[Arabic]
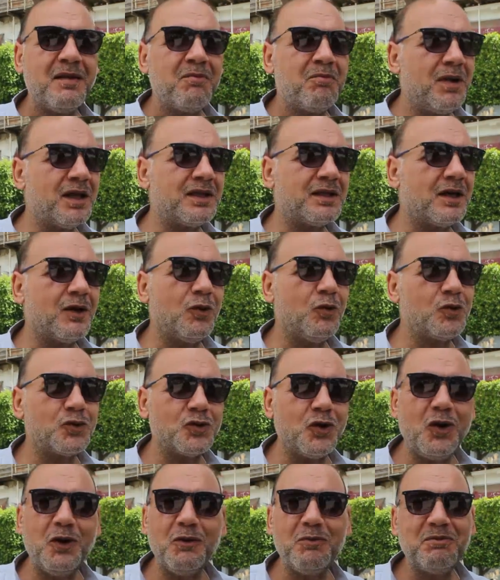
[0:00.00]
مطر
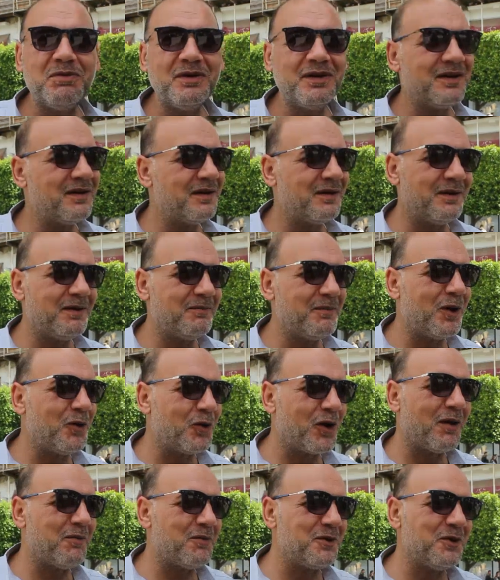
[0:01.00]
وسحب آه،
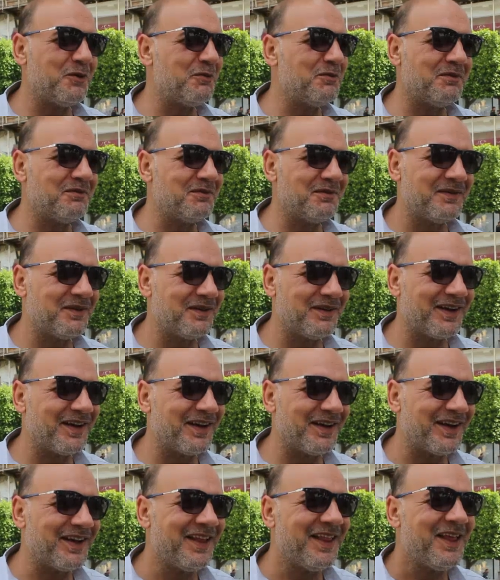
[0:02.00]
بقاله كام يوم
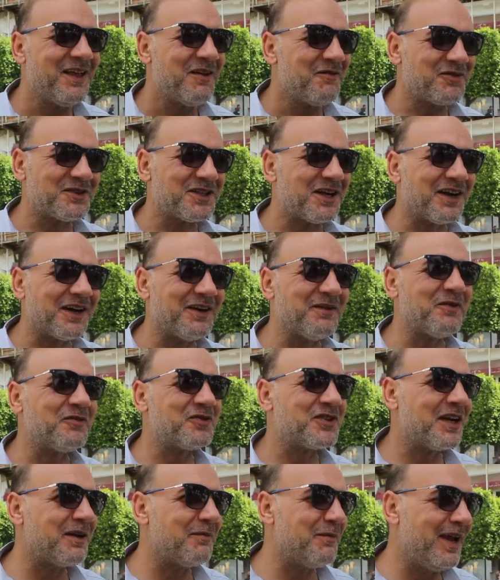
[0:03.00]
آه، في في
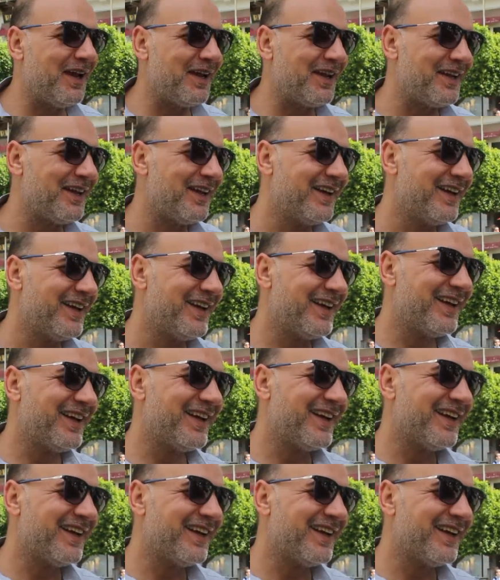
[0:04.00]
الطقس هكا